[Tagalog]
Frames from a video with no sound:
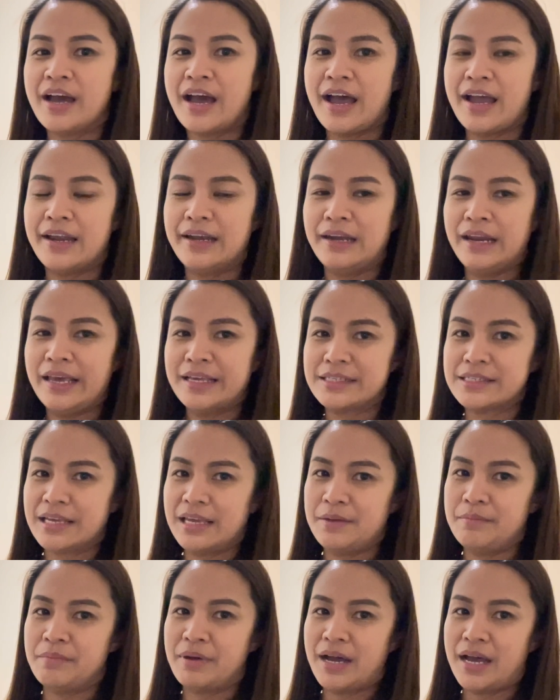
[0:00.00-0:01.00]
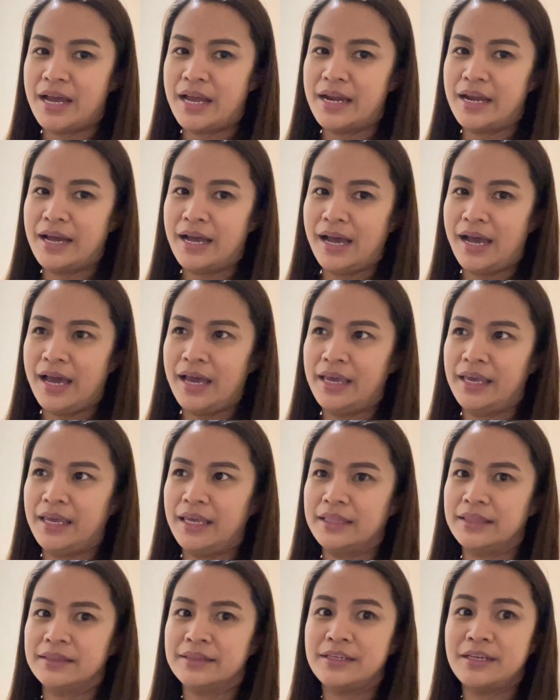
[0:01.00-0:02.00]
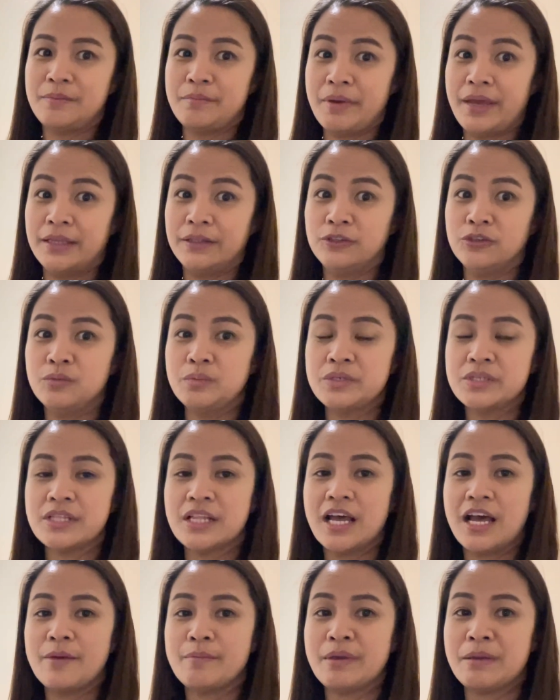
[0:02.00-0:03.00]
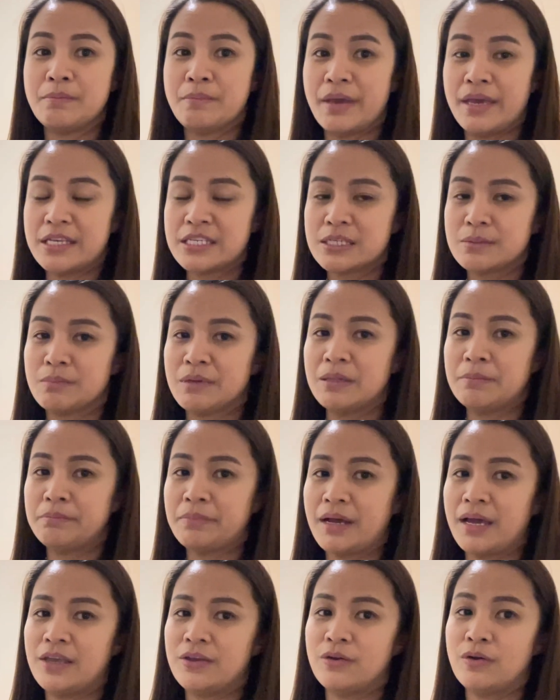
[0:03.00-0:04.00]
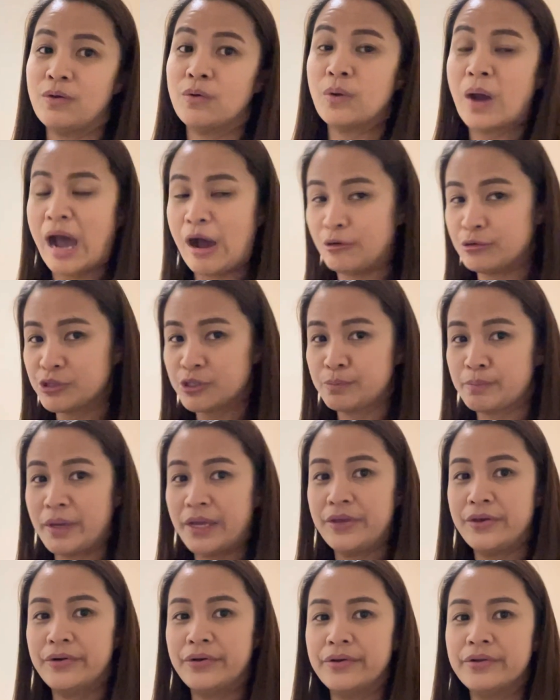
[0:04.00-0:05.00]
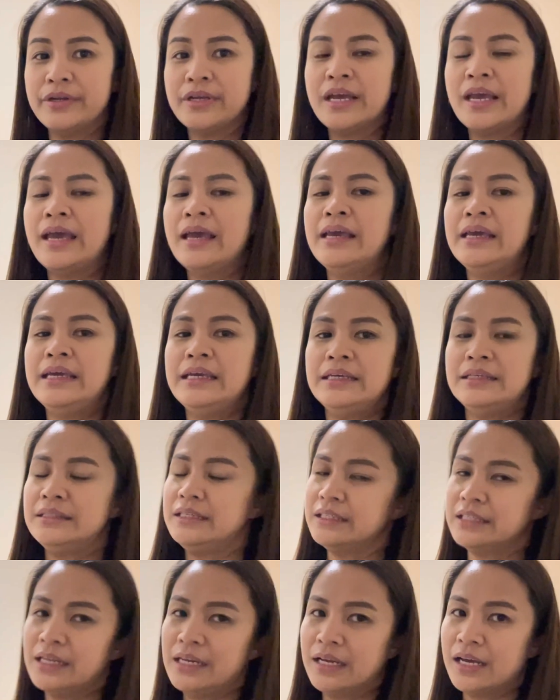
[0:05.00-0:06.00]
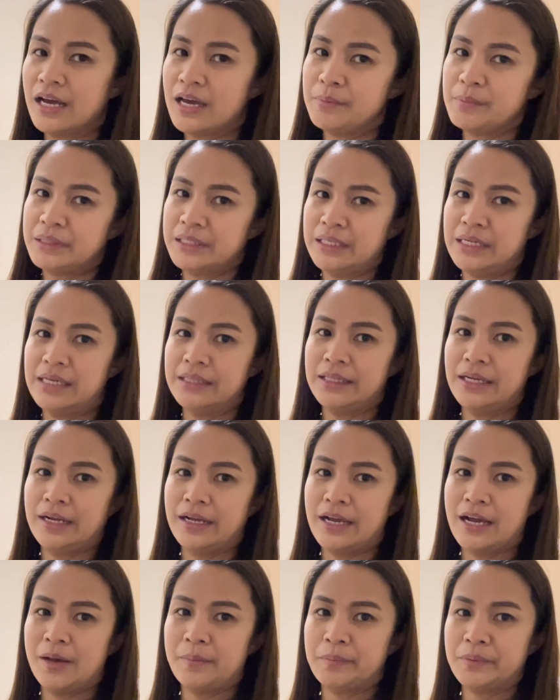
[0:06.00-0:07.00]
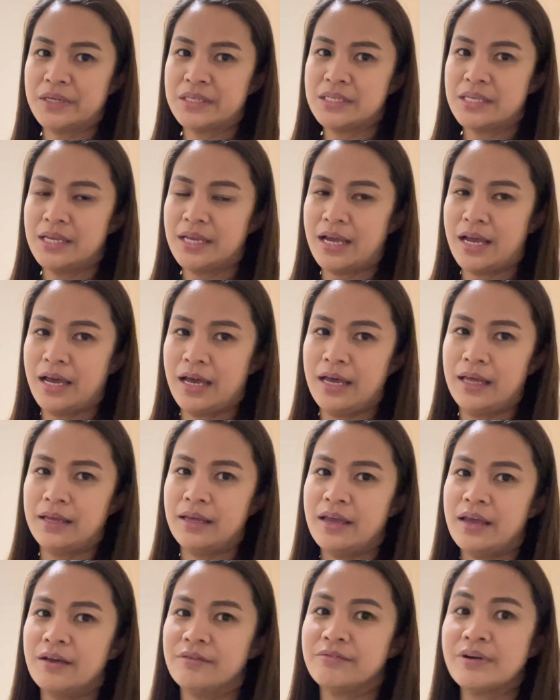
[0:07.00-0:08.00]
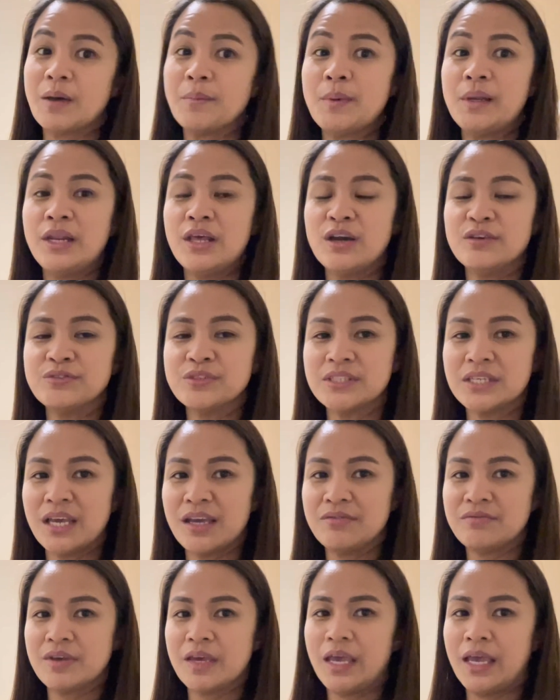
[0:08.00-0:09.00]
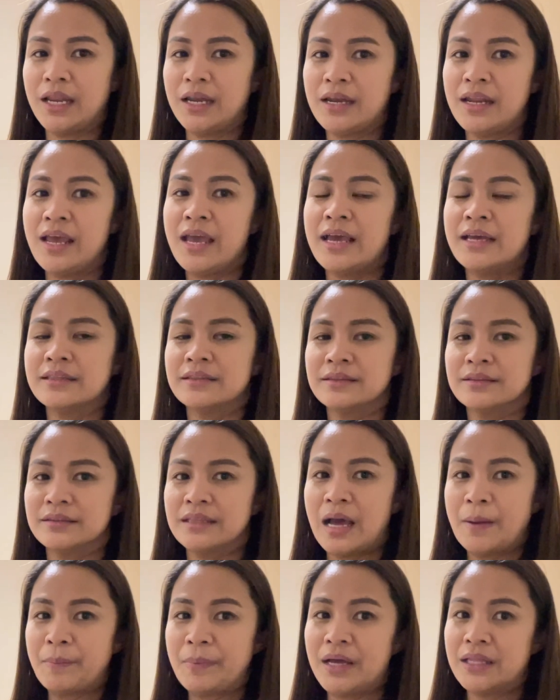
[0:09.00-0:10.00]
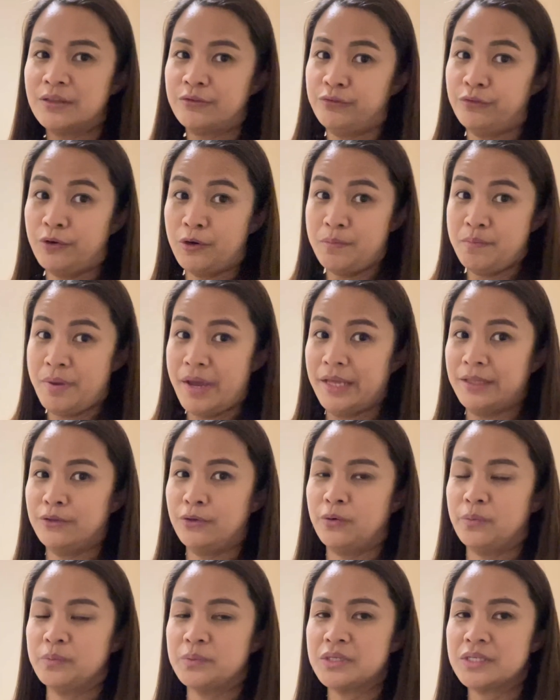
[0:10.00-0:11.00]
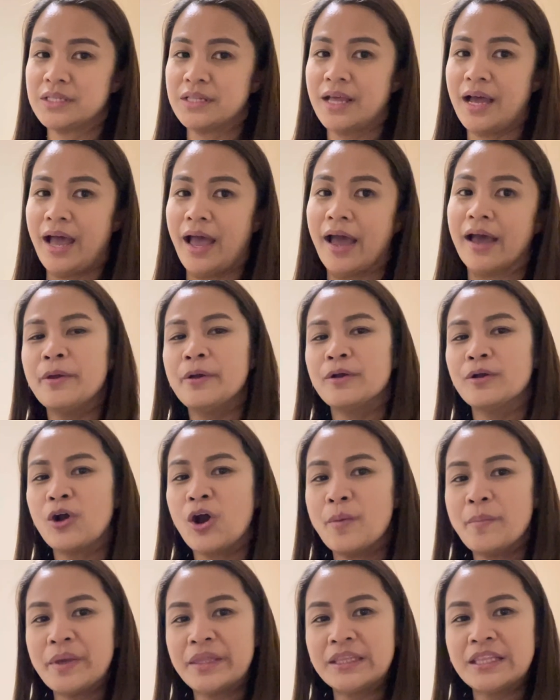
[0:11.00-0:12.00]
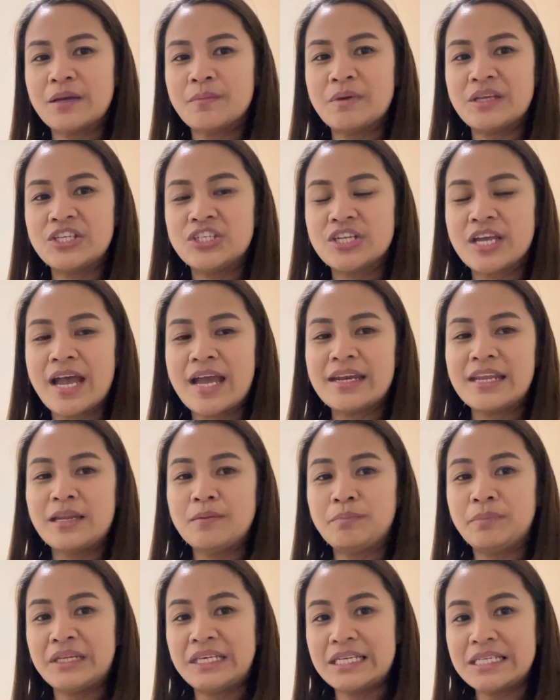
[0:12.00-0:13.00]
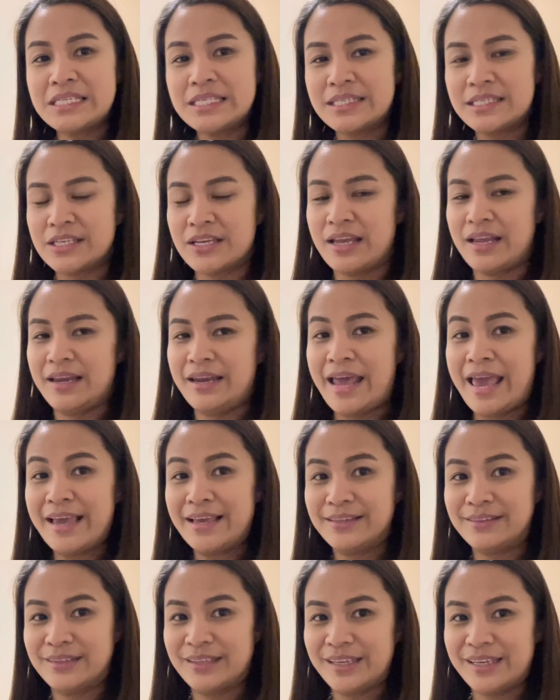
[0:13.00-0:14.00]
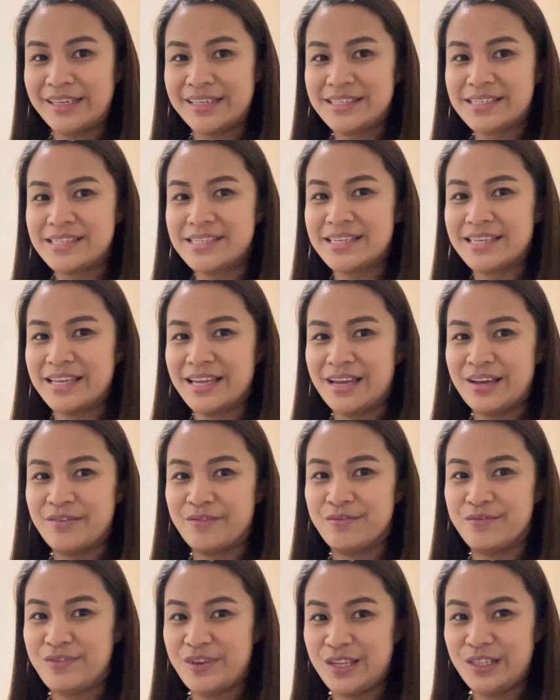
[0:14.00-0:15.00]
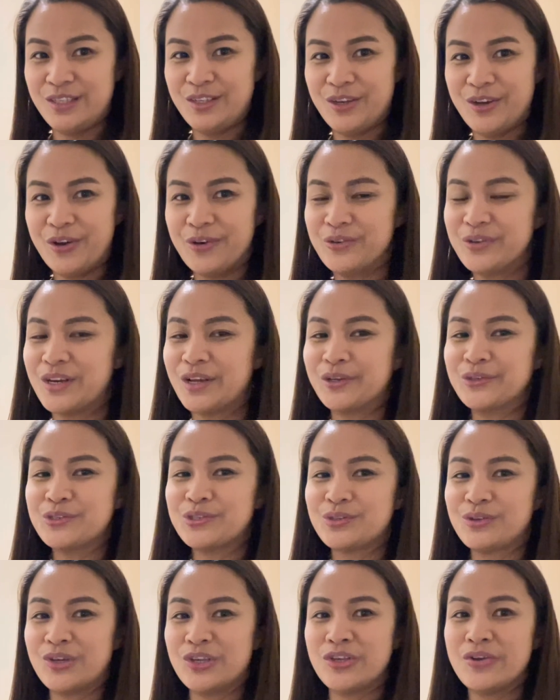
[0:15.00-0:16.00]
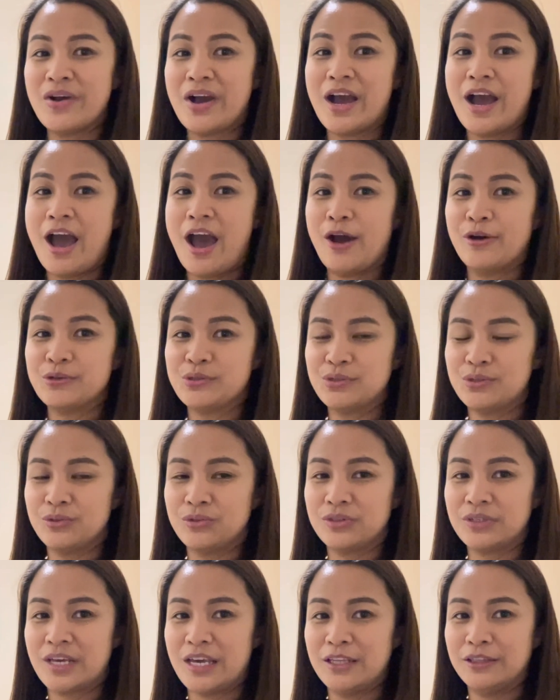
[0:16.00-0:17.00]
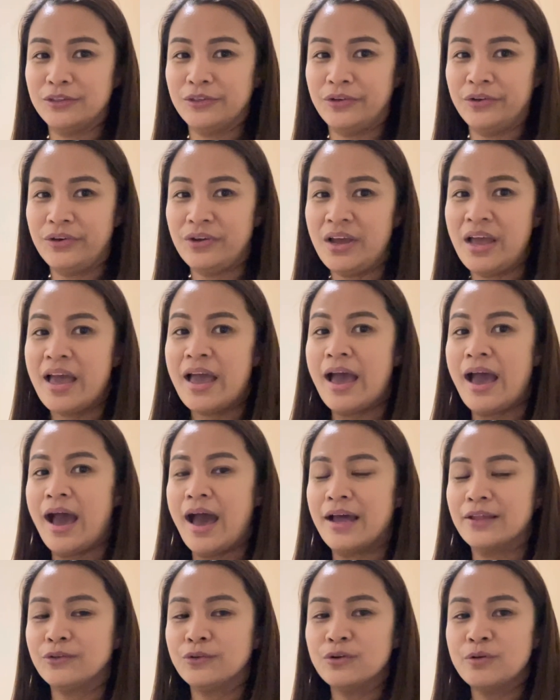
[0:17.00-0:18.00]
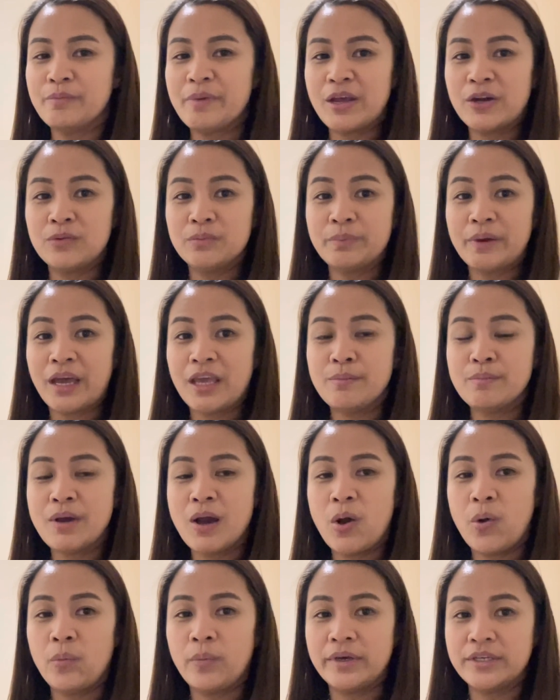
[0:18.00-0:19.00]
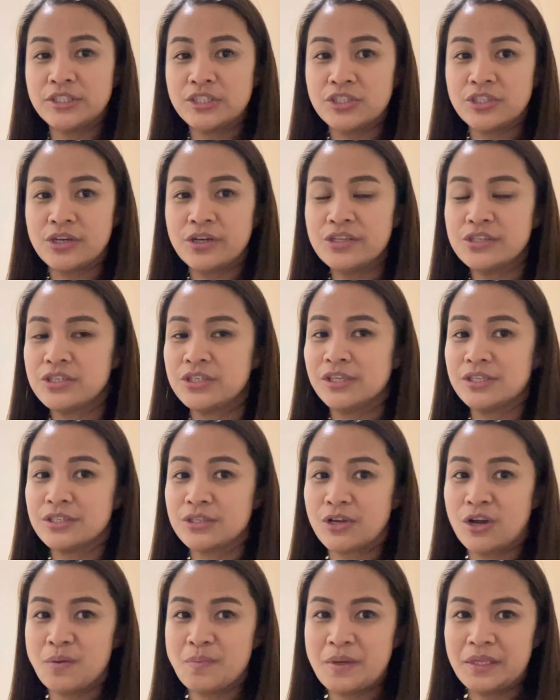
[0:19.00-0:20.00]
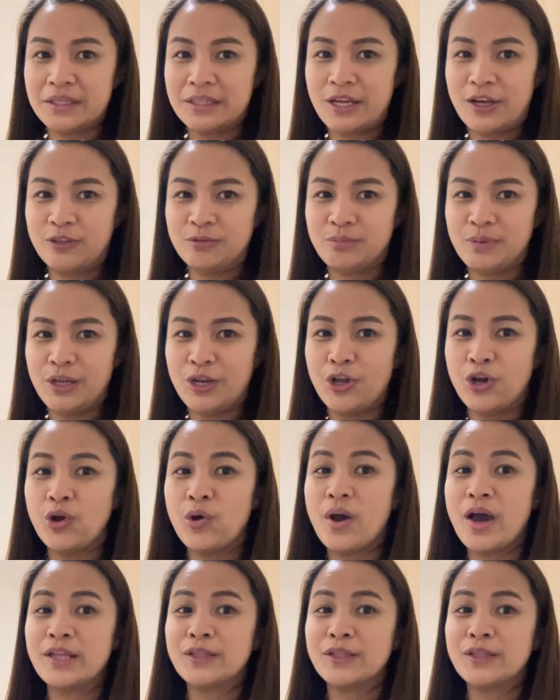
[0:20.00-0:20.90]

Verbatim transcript: Unlike sa iba na kahit 3 bedrooms na, may basement pa, yung house pa yon hindi talaga kami tinatanggap kasi nga family of 7, dapat 4 bedrooms na. Comment naman dyan and please like this video kung nagustuhan nyo ang house tour na ito. At kung meron pa kayong mga questions, just comment down below.